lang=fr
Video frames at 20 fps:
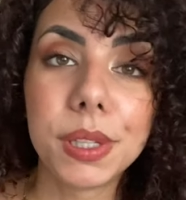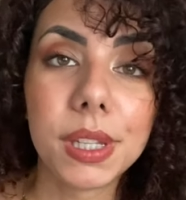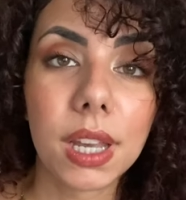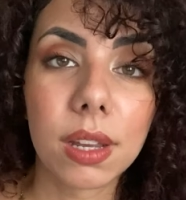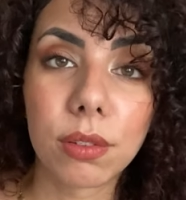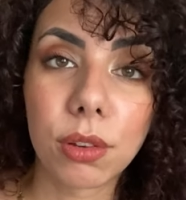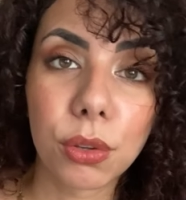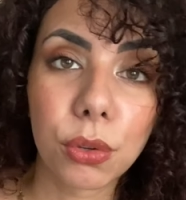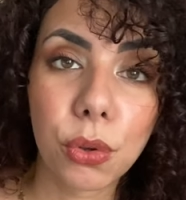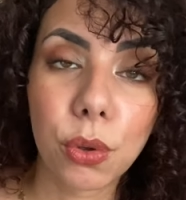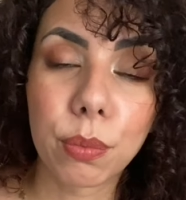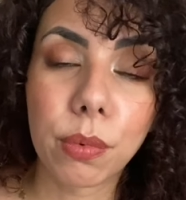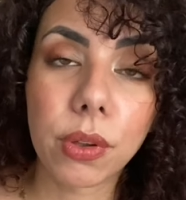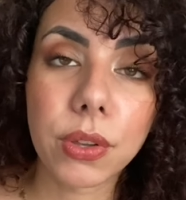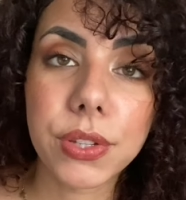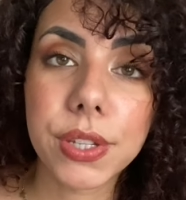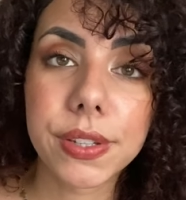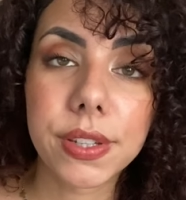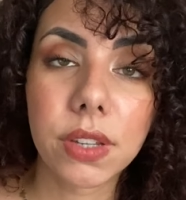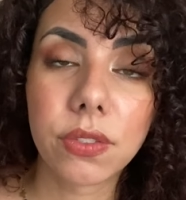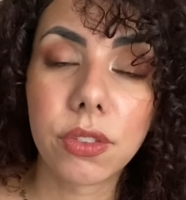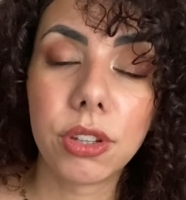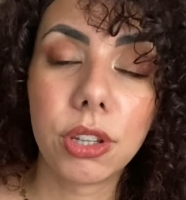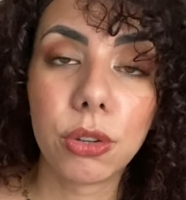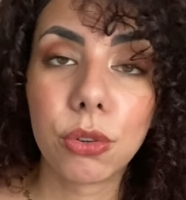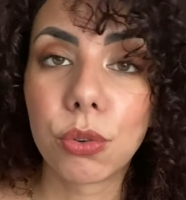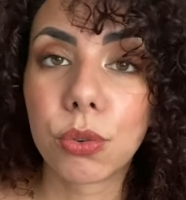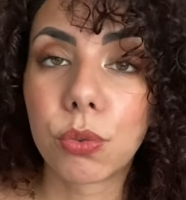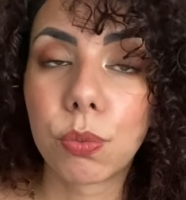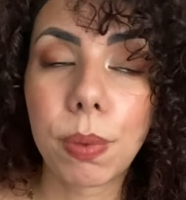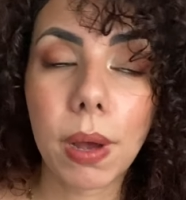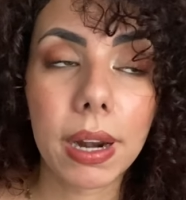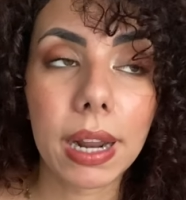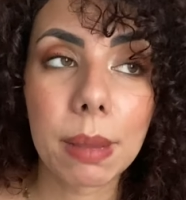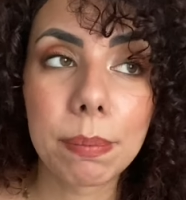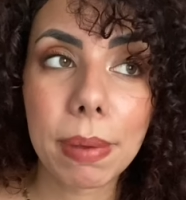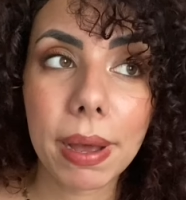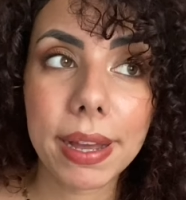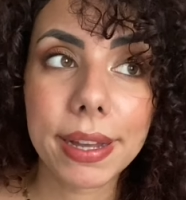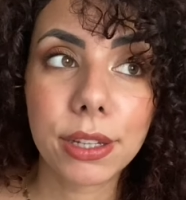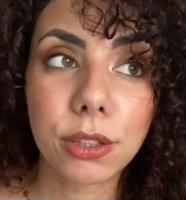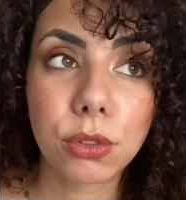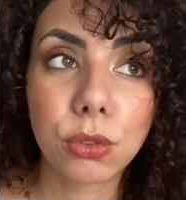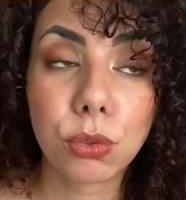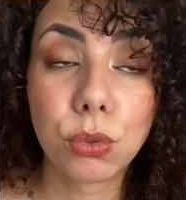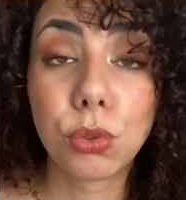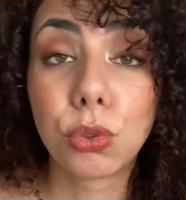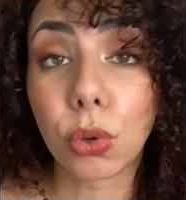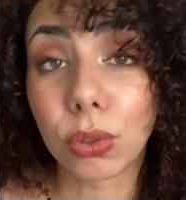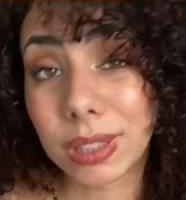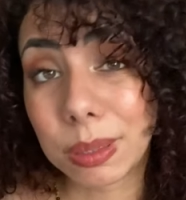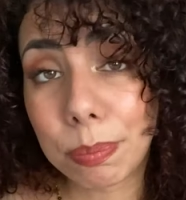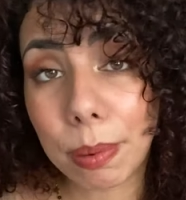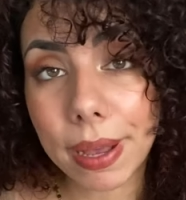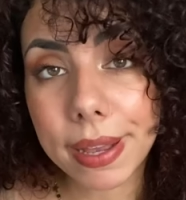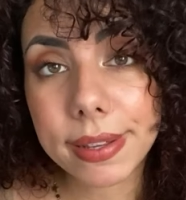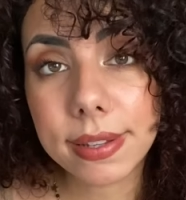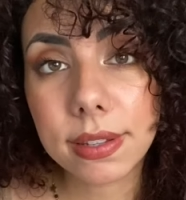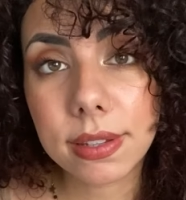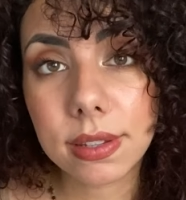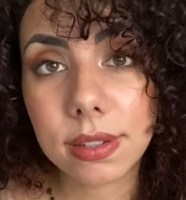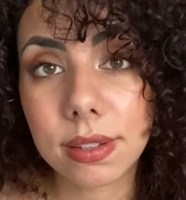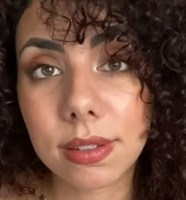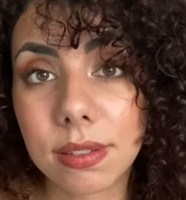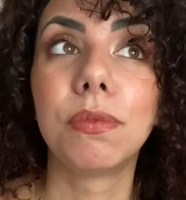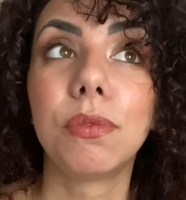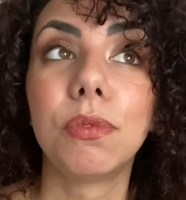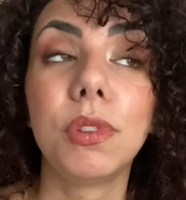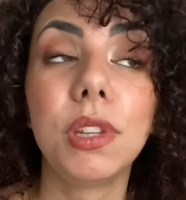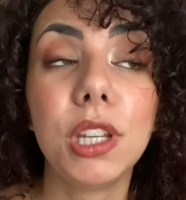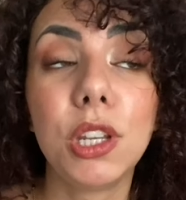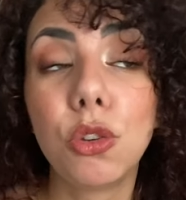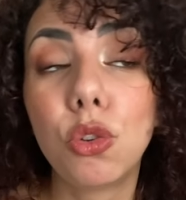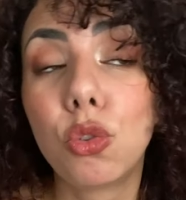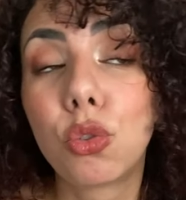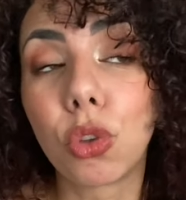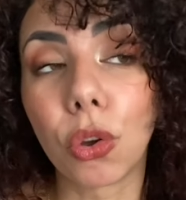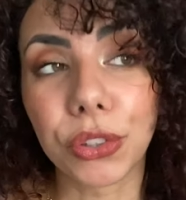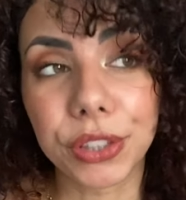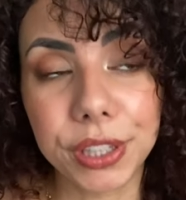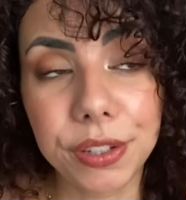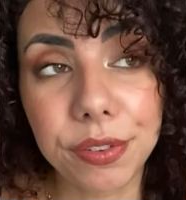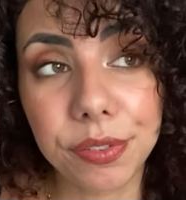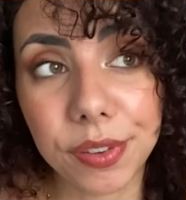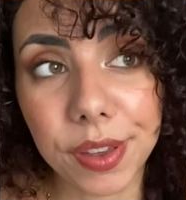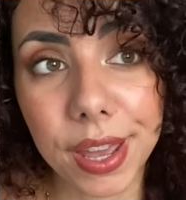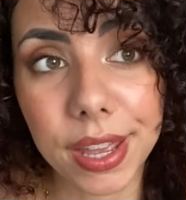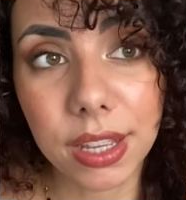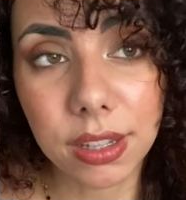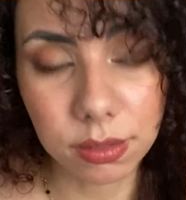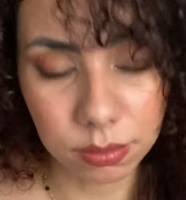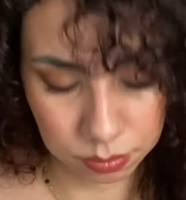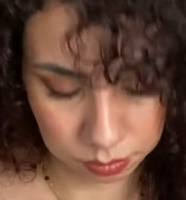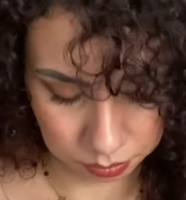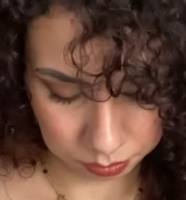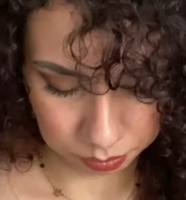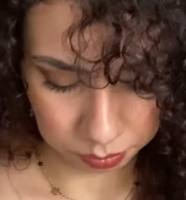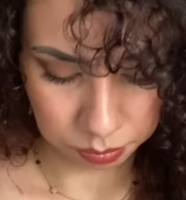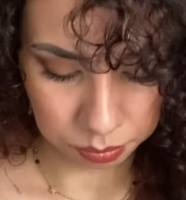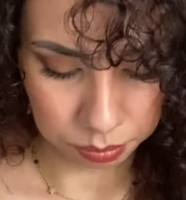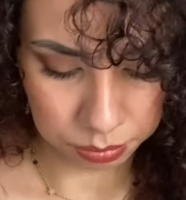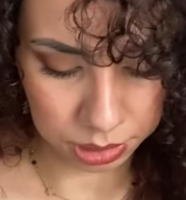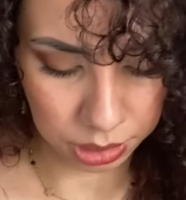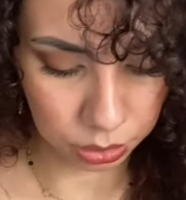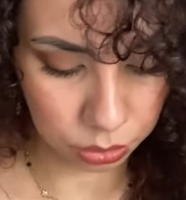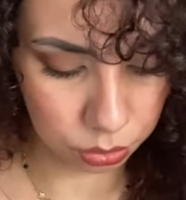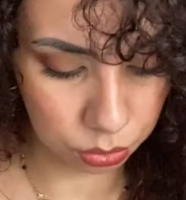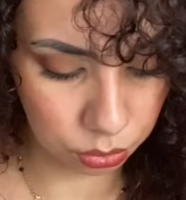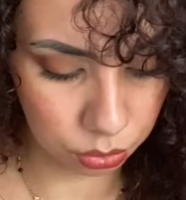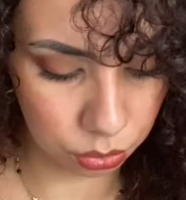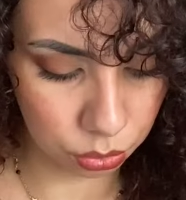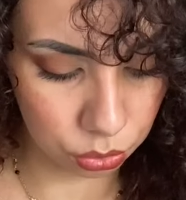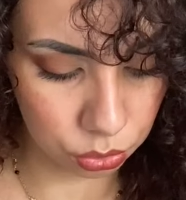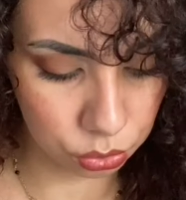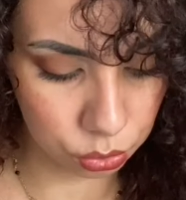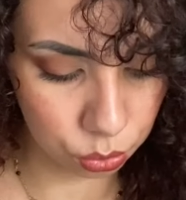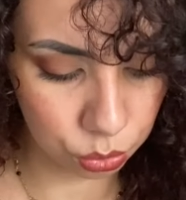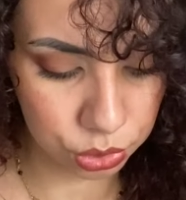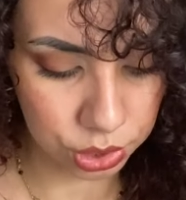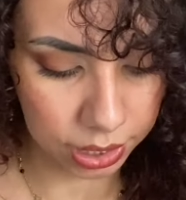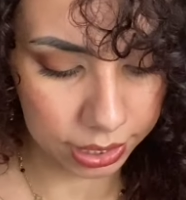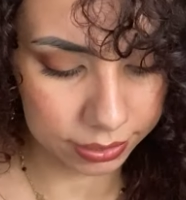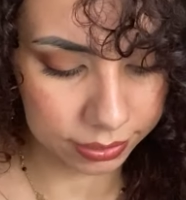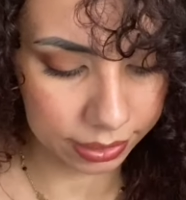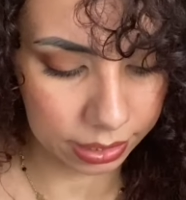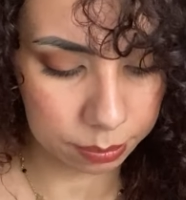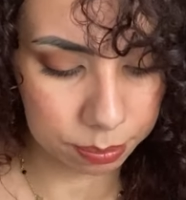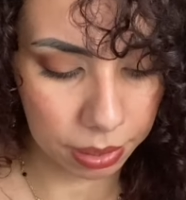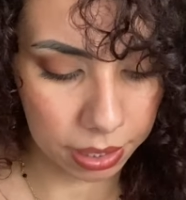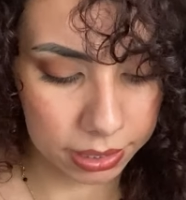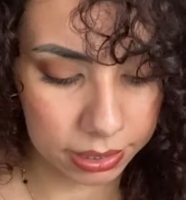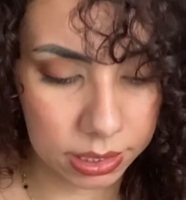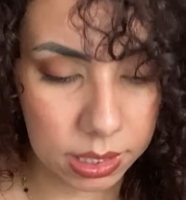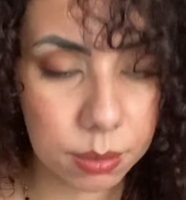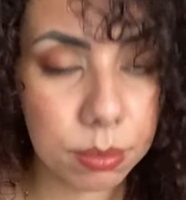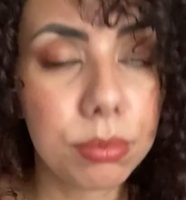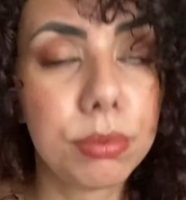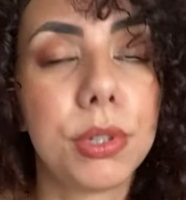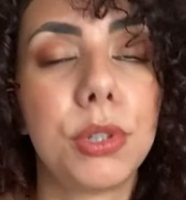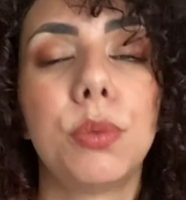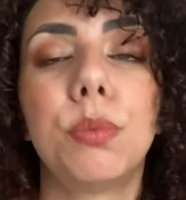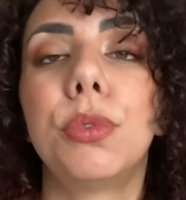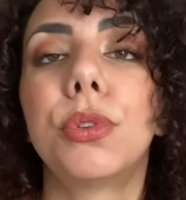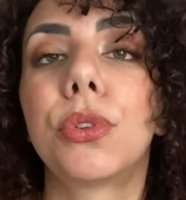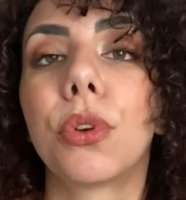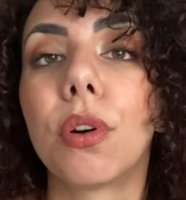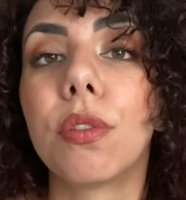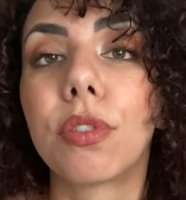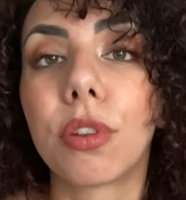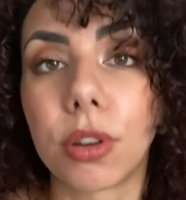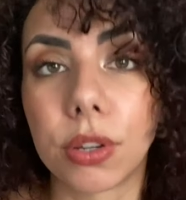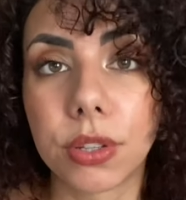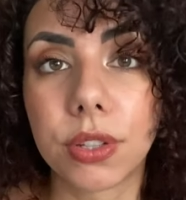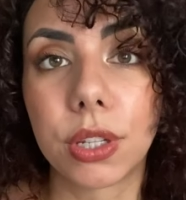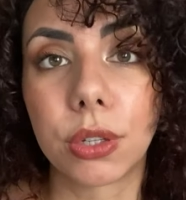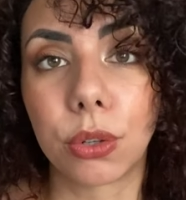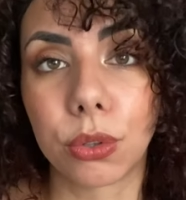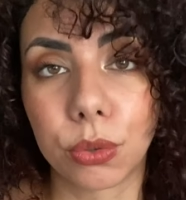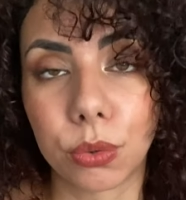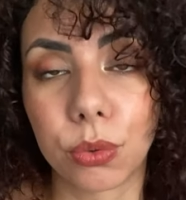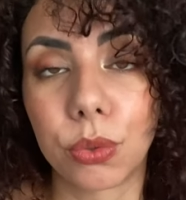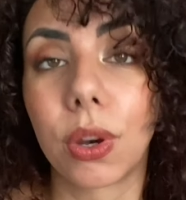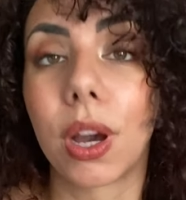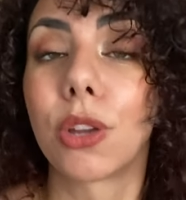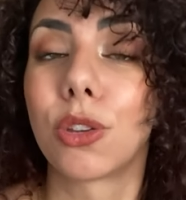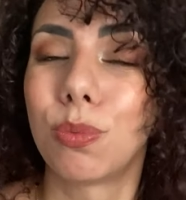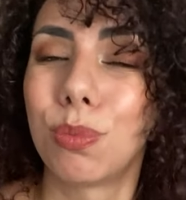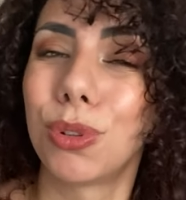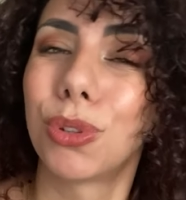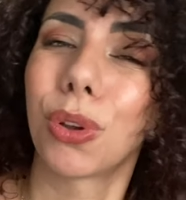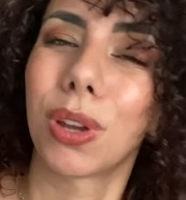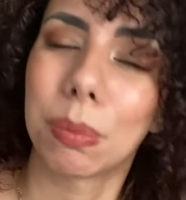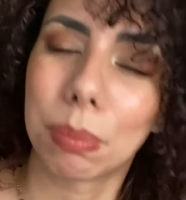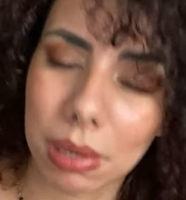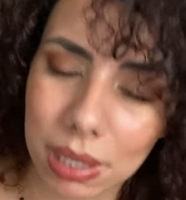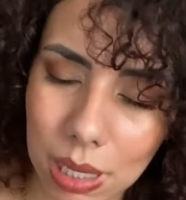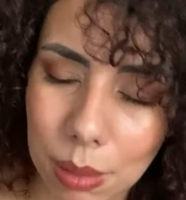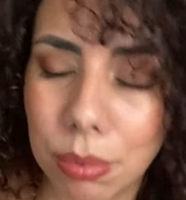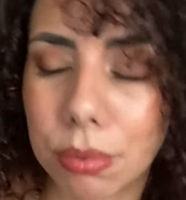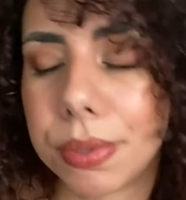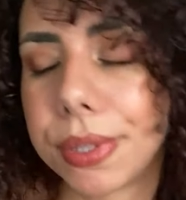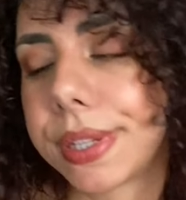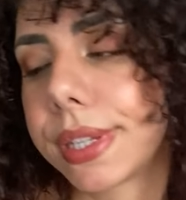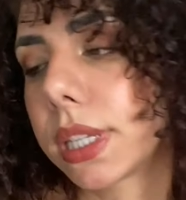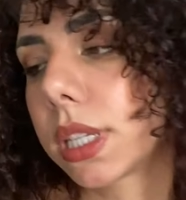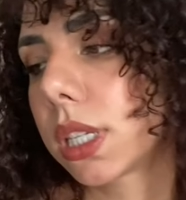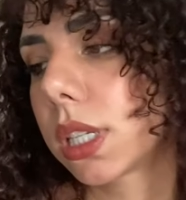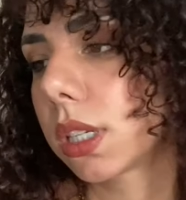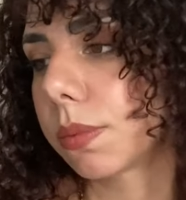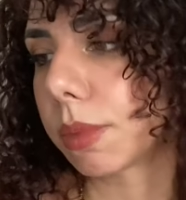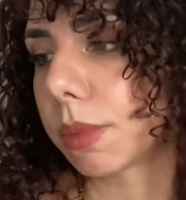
avant de commencer cette vidéo, je vous parlerai pas du temps qui passe, ni du temps qui fait, bien que le jour où j'arrêterai de parler de la pluie et du beau temps en France, c'est quand on aura du beau temps et pas de la pluie.